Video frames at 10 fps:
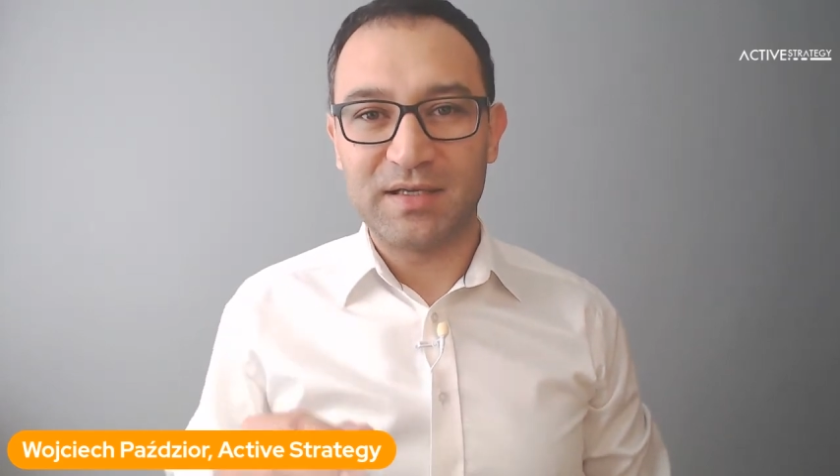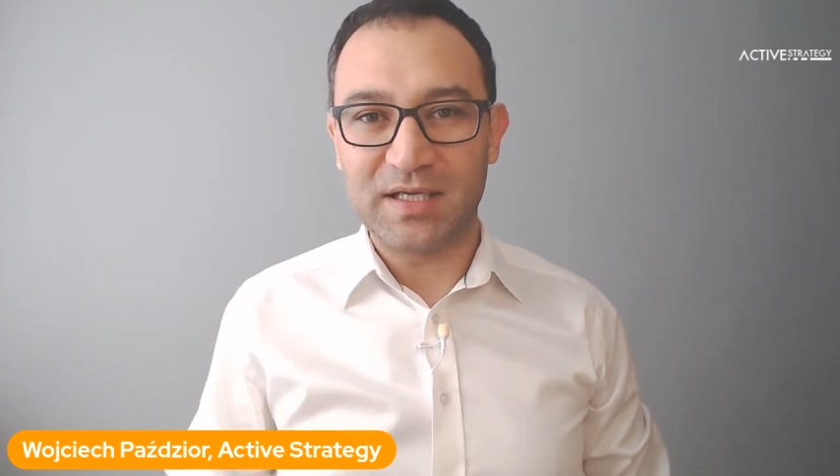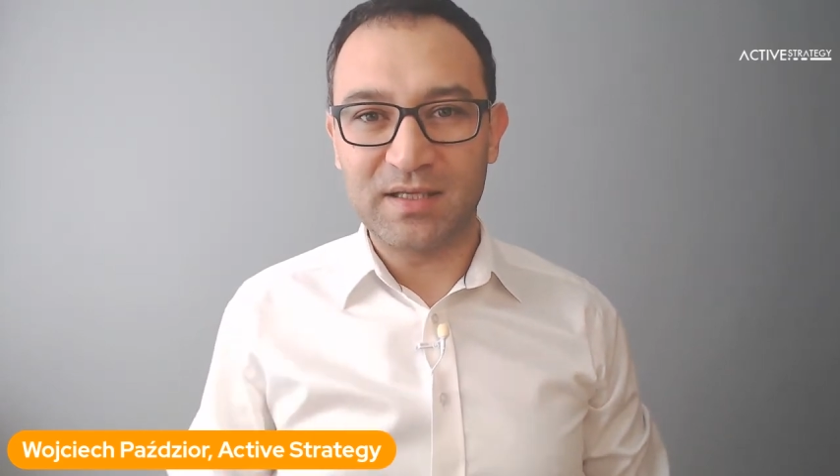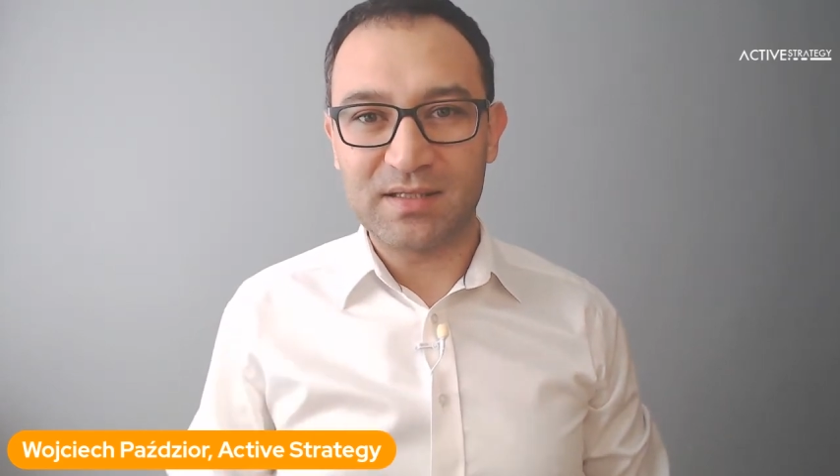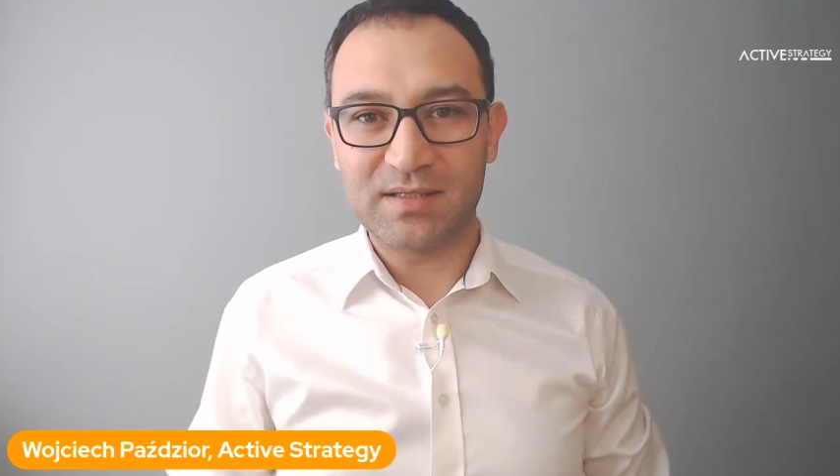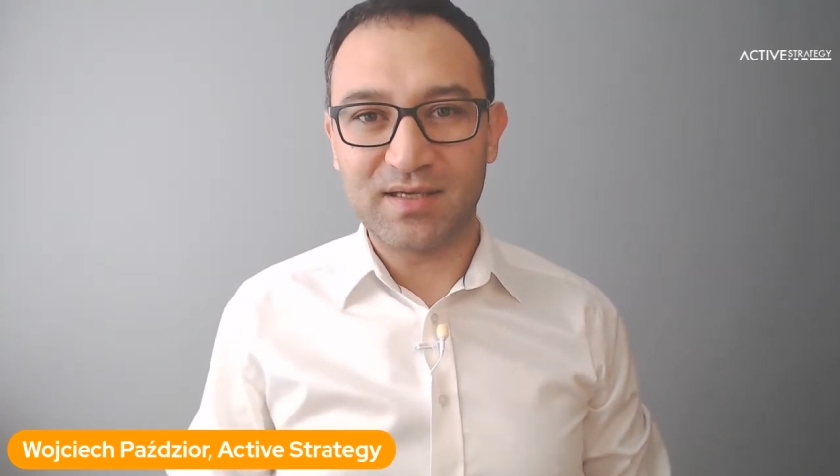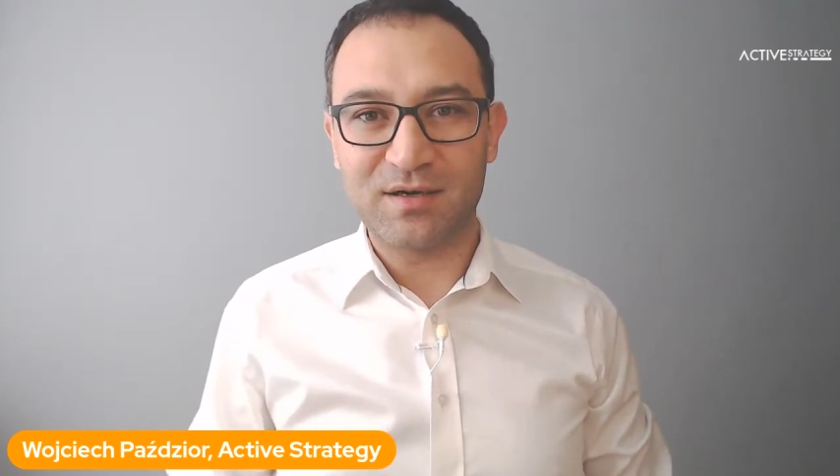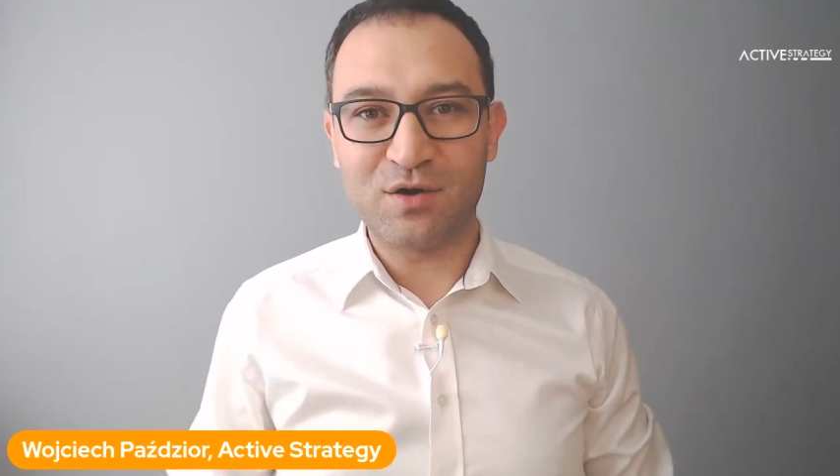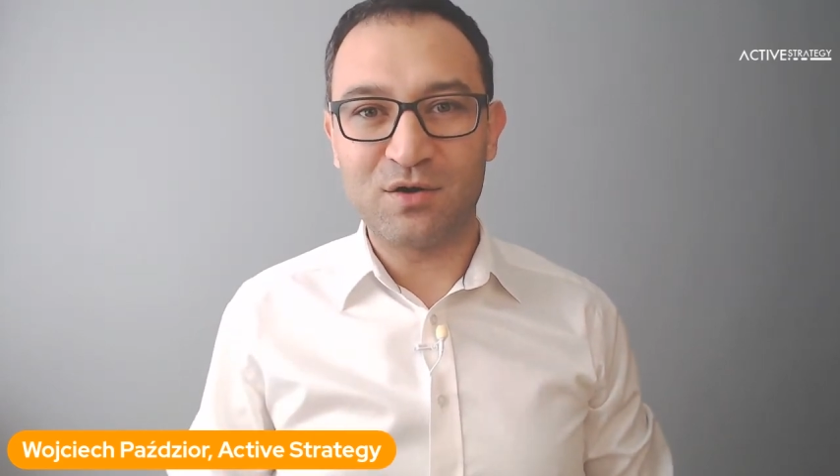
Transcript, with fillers: 11